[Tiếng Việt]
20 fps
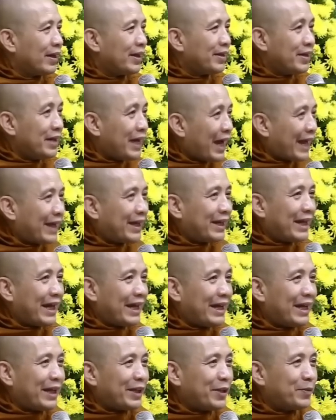cái chữ hành ở
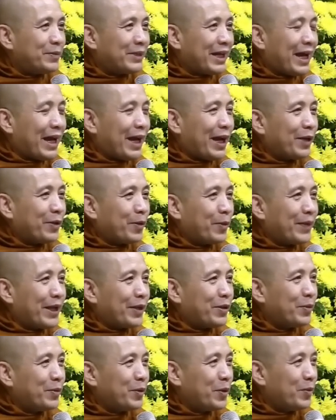đây là chúng ta hôm nay
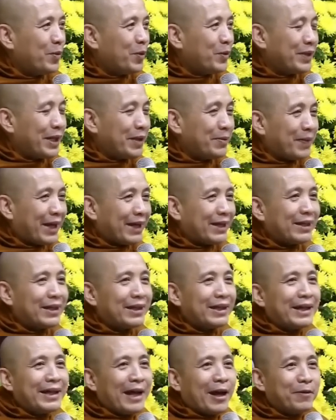chúng tôi muốn nhấn mạnh
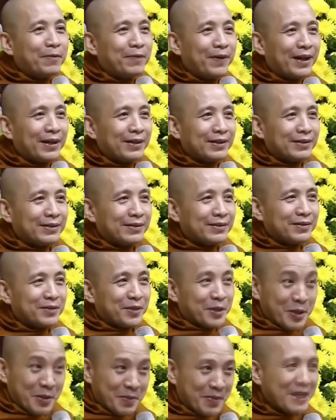là đạo phật
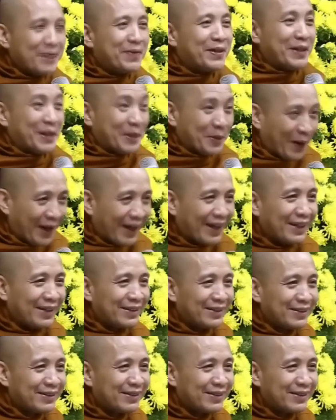từ bi và trí tuệ